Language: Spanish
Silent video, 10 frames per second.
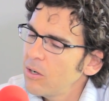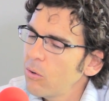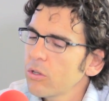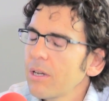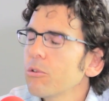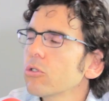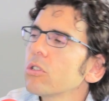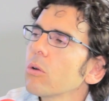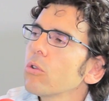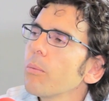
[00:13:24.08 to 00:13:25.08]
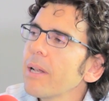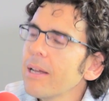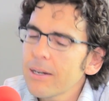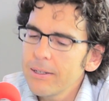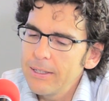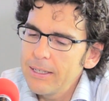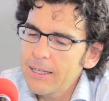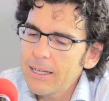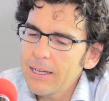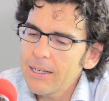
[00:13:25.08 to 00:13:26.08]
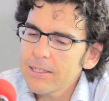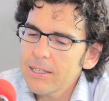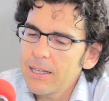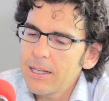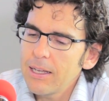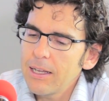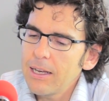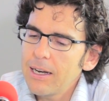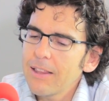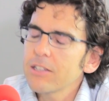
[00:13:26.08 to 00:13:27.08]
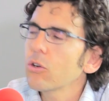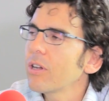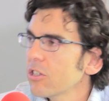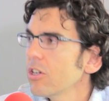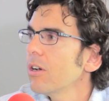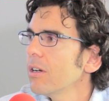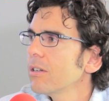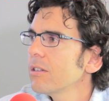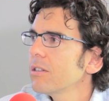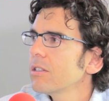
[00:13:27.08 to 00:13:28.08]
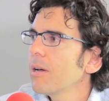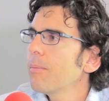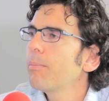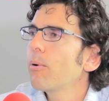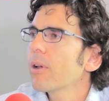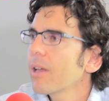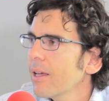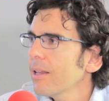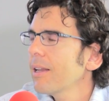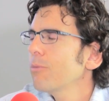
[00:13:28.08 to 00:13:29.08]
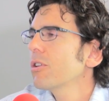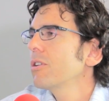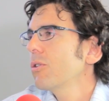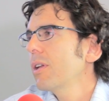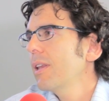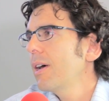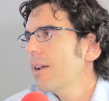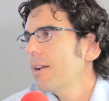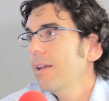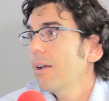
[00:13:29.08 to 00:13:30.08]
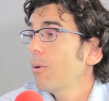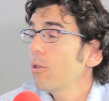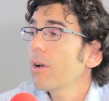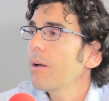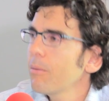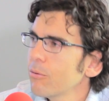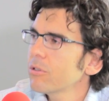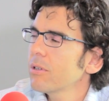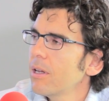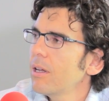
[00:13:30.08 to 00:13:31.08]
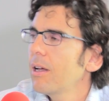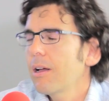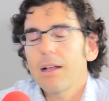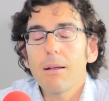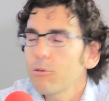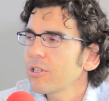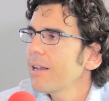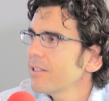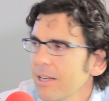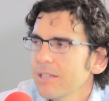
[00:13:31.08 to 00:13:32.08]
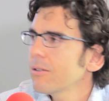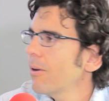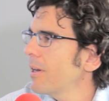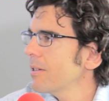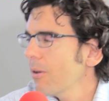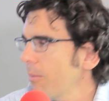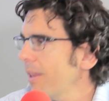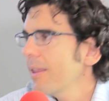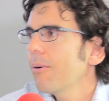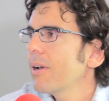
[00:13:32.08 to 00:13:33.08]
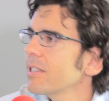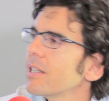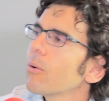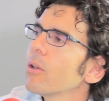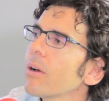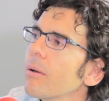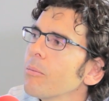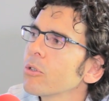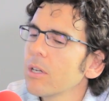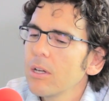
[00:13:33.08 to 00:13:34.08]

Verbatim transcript: Luego tenemos un segundo pilar que es la desconexión. O sea, ¿por qué tenemos que desconectar eh, cuando acabemos, ah, acabamos a las 6 o a las 5 y media o a las 7 cuando acabemos?